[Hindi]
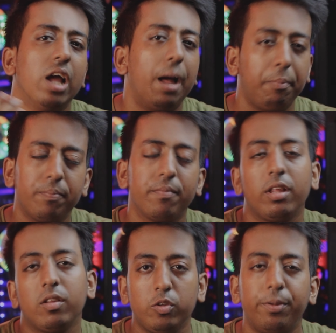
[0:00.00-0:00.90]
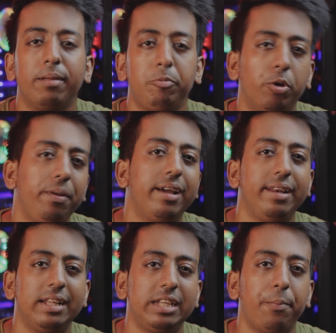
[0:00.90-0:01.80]
आप मतलब जो भी
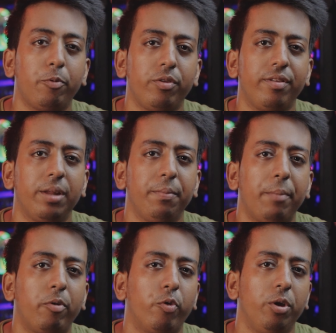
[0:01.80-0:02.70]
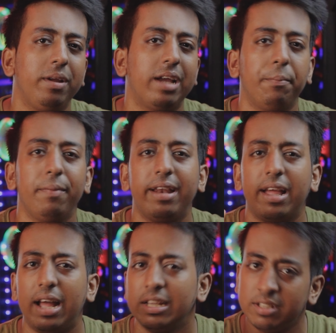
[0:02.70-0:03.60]
करना चाहे प्रोसेसर में आपको कोई भी काम में
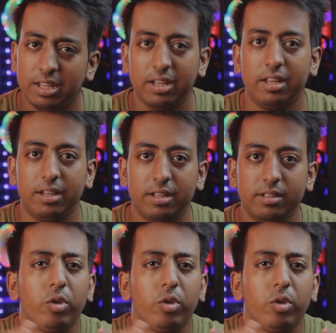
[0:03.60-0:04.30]
नाराज नहीं करेगा